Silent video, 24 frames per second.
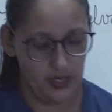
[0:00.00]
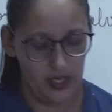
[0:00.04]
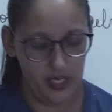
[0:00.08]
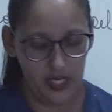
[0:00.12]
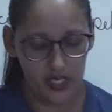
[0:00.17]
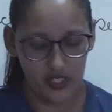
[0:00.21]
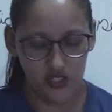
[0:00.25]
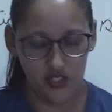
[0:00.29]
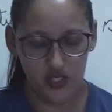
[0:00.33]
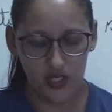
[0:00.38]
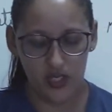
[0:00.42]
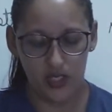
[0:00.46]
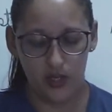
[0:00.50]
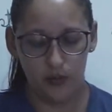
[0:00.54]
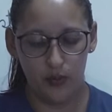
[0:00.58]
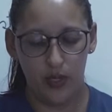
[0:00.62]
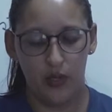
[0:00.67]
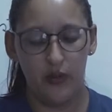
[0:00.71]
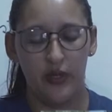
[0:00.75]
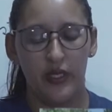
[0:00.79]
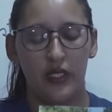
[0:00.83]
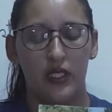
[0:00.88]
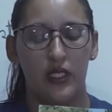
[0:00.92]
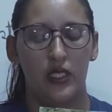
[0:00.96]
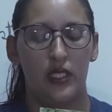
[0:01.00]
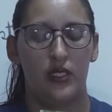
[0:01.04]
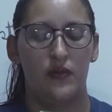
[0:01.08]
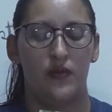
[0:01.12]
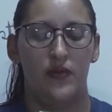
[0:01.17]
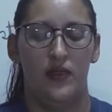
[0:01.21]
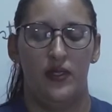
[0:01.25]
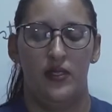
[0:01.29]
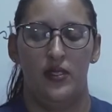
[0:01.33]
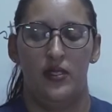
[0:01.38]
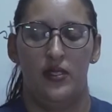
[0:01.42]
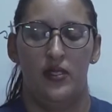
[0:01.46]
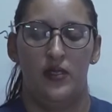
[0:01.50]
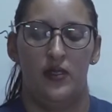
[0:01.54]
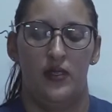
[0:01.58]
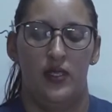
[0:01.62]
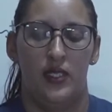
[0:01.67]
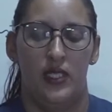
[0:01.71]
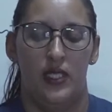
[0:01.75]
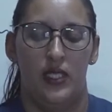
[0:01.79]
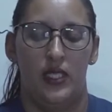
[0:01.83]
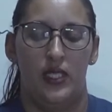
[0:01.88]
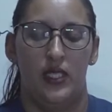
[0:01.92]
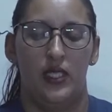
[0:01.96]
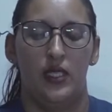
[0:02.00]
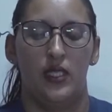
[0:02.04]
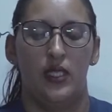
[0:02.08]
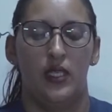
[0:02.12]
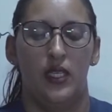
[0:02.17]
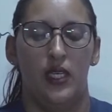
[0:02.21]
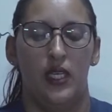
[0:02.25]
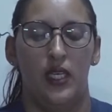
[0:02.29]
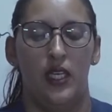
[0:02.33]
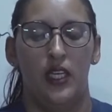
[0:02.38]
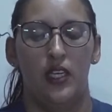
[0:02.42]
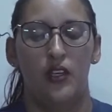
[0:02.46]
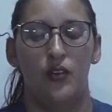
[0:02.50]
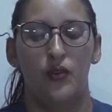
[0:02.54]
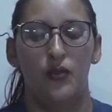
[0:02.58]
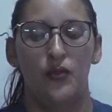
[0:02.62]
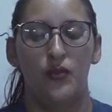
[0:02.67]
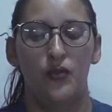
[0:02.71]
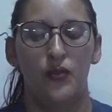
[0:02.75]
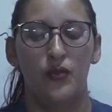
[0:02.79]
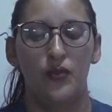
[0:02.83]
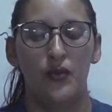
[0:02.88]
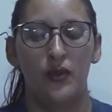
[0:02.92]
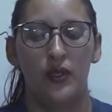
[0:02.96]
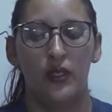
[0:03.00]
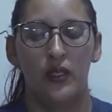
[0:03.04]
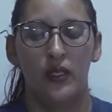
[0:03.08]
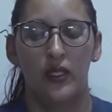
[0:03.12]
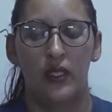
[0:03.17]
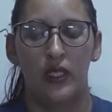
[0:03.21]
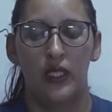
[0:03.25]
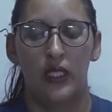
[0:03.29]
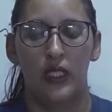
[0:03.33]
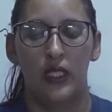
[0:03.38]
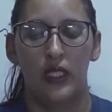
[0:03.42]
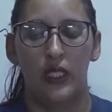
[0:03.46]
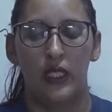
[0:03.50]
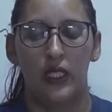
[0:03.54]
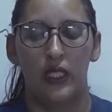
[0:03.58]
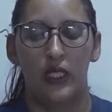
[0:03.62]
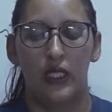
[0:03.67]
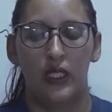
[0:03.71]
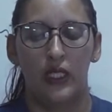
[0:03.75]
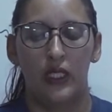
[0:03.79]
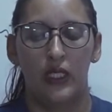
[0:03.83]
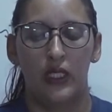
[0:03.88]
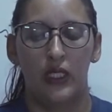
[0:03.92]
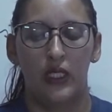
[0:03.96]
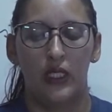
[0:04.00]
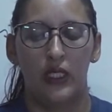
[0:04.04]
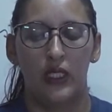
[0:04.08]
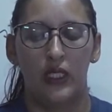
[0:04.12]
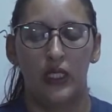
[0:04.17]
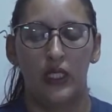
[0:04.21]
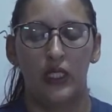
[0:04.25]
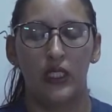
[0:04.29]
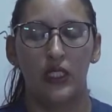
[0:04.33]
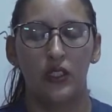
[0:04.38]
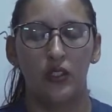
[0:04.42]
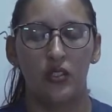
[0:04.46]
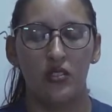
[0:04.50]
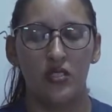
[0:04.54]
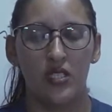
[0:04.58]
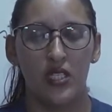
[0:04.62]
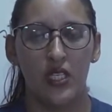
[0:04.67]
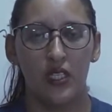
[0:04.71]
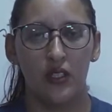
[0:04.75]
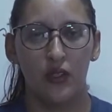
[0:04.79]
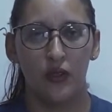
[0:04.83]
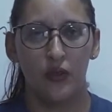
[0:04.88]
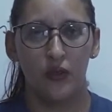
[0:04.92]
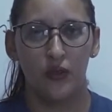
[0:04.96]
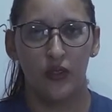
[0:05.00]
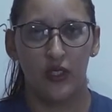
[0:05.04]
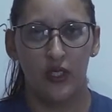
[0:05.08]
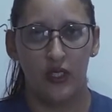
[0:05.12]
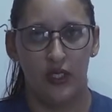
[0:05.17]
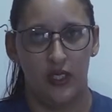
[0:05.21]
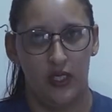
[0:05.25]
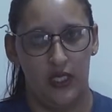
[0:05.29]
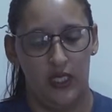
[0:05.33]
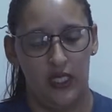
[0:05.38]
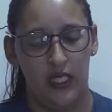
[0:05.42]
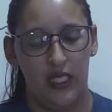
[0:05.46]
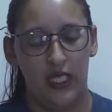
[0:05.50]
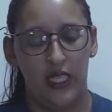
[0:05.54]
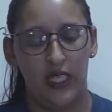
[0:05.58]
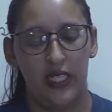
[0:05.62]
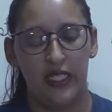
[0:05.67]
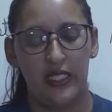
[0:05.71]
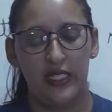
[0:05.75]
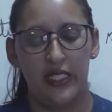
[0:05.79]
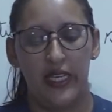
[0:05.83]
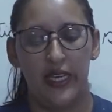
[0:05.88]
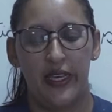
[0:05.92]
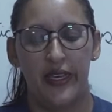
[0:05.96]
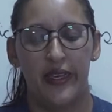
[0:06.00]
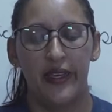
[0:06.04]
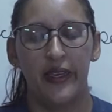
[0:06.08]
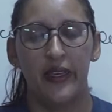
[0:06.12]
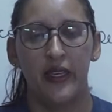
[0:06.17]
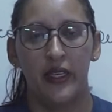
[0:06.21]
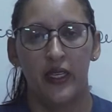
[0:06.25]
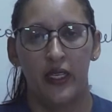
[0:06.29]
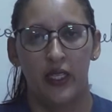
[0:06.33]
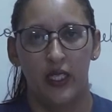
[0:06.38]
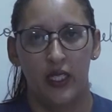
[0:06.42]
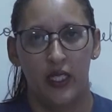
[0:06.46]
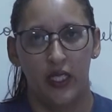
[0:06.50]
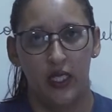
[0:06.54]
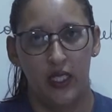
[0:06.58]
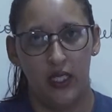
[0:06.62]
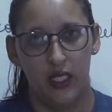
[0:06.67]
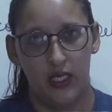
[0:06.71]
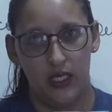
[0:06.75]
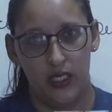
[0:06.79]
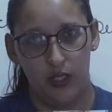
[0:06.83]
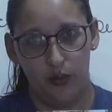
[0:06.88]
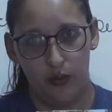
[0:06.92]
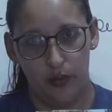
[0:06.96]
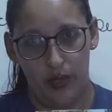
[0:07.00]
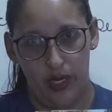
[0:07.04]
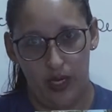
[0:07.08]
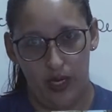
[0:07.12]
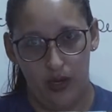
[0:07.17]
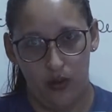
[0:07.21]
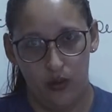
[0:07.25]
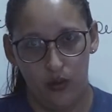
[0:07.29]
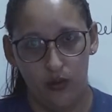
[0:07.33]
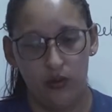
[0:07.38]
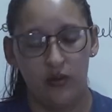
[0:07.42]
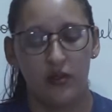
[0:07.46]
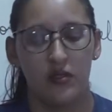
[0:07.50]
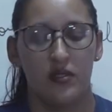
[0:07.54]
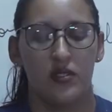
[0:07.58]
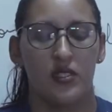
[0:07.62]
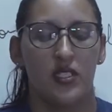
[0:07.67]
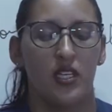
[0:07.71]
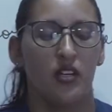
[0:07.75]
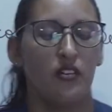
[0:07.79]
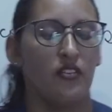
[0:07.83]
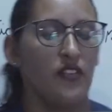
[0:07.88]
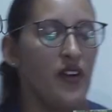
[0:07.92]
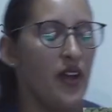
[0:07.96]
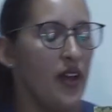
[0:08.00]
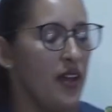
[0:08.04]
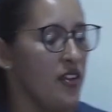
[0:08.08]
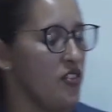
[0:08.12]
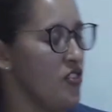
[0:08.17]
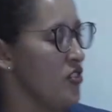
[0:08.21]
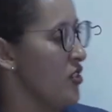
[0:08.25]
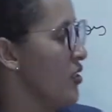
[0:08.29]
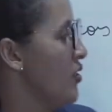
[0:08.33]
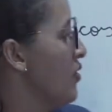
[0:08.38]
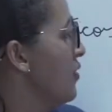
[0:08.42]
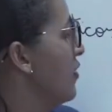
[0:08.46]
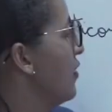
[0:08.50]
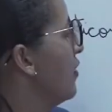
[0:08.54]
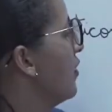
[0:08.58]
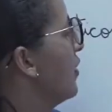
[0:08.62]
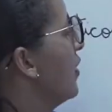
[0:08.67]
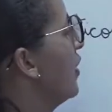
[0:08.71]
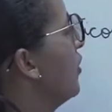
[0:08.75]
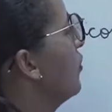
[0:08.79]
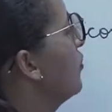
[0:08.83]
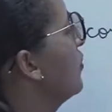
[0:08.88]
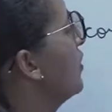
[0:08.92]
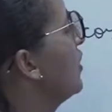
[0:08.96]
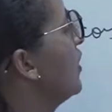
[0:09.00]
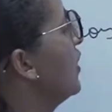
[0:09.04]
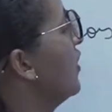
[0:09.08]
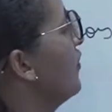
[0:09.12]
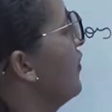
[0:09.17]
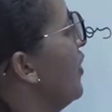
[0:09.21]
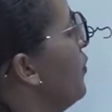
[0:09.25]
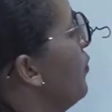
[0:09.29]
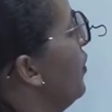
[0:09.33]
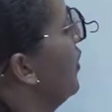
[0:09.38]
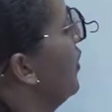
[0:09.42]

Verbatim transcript: Este animal aqui é um rinoceronte. Ele é animal selvagem. Então, tia vai